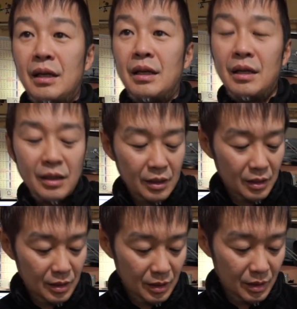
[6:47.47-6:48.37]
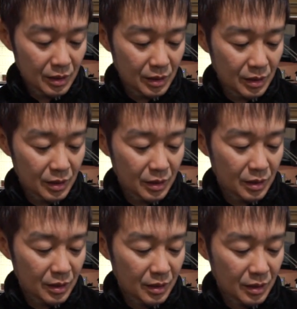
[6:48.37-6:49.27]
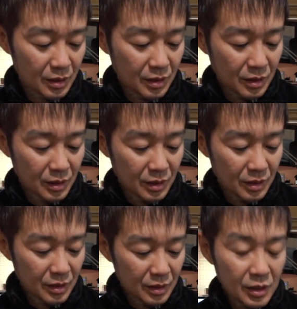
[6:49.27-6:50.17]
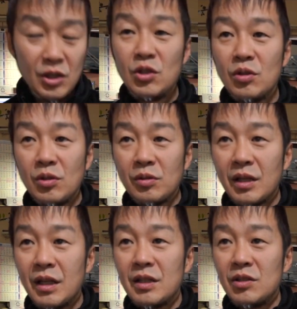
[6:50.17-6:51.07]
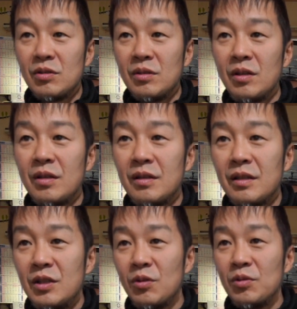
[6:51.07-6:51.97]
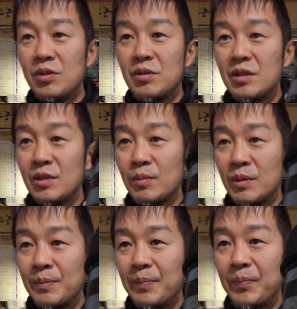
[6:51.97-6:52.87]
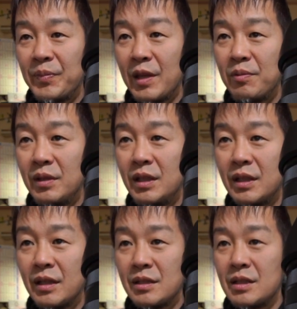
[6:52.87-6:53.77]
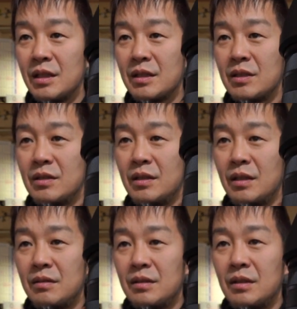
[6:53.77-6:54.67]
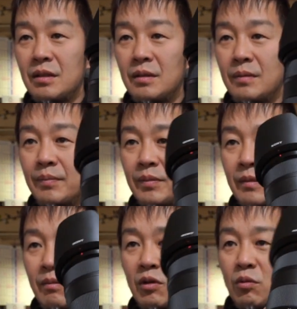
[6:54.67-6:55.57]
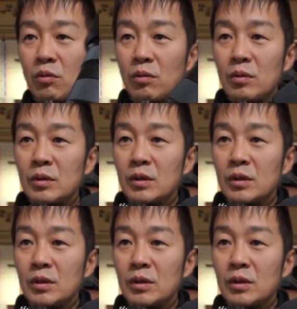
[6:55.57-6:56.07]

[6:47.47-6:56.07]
えー、2470の標準ズーム F2.8 がついてるこの